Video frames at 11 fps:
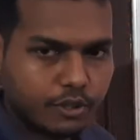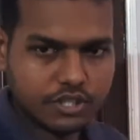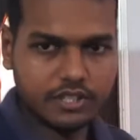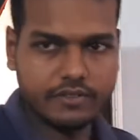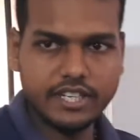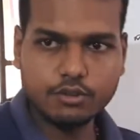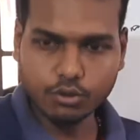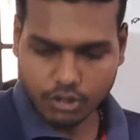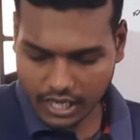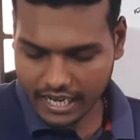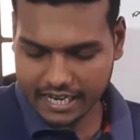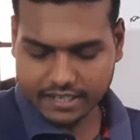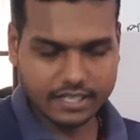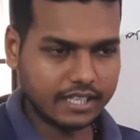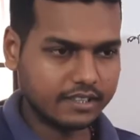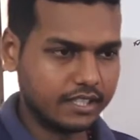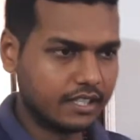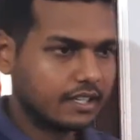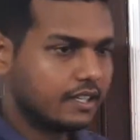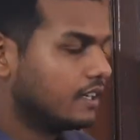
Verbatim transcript: পশ্চিম এই টোটাল আটটা দিক